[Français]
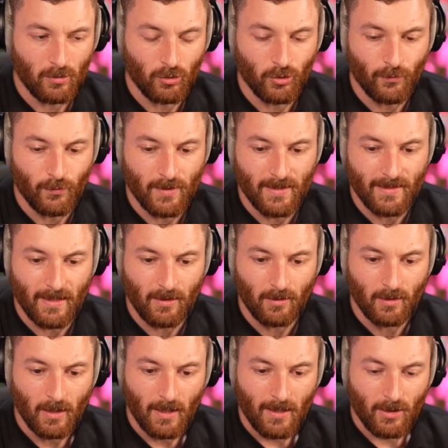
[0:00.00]
quand je vous disais,
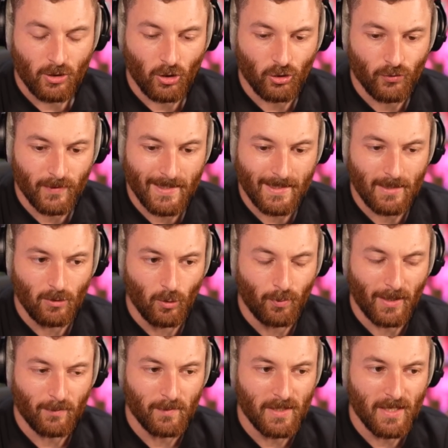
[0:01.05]
euh, quand je vous ai dit le
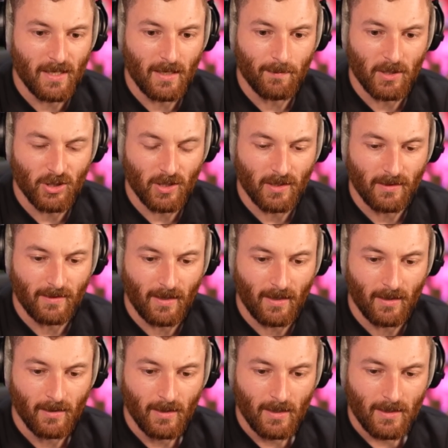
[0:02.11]
plaque minier là, machin, qui était
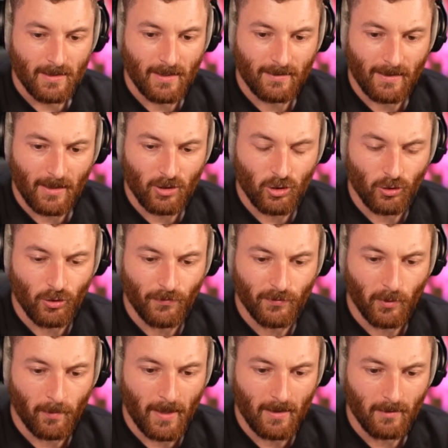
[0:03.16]
à, qui était à genre
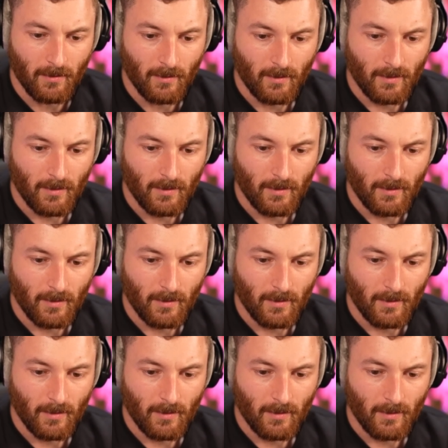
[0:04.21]
900 balles.